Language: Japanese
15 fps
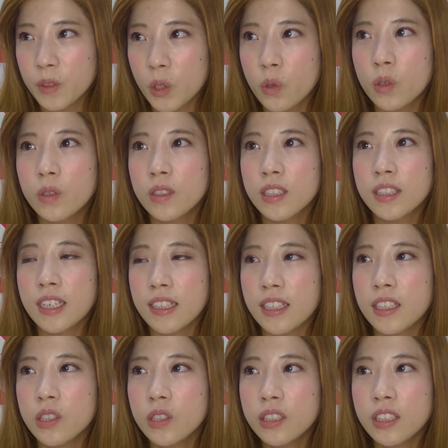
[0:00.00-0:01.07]
ところですか
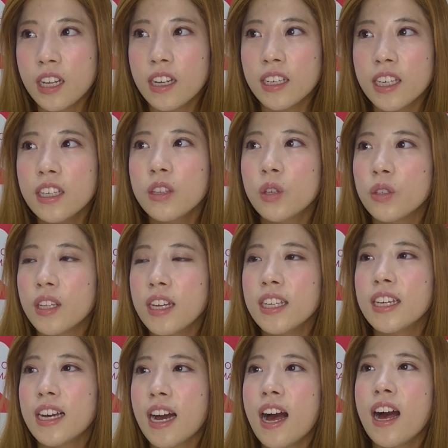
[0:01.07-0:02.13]
ねそしたらきっと
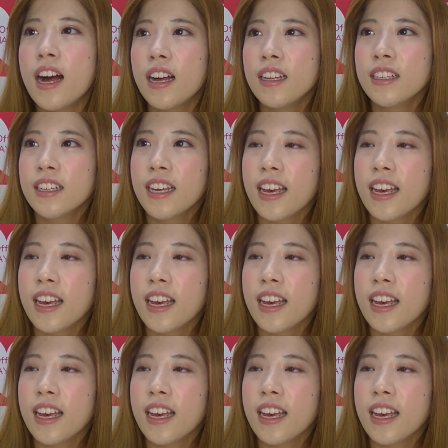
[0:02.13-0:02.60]
何か